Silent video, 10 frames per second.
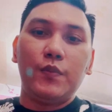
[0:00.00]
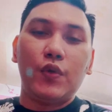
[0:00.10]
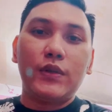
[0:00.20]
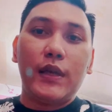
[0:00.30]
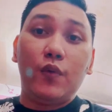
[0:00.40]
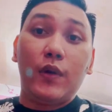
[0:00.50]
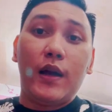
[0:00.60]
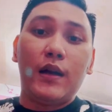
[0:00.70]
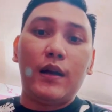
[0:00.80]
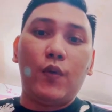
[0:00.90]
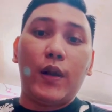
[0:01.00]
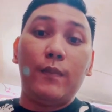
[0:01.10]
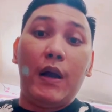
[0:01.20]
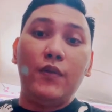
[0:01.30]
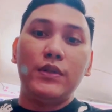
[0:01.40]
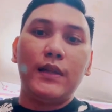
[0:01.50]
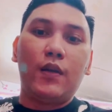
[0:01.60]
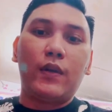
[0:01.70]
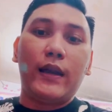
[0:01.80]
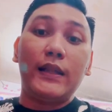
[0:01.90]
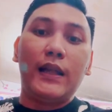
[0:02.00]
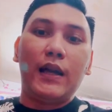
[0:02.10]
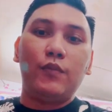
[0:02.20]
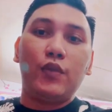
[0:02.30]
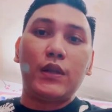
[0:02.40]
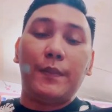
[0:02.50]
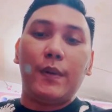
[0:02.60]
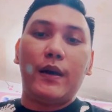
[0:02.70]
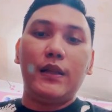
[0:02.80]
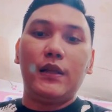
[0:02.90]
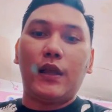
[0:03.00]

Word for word: menurut saya kurang kurang bagus ya kurang enak ya menurut saya pribadi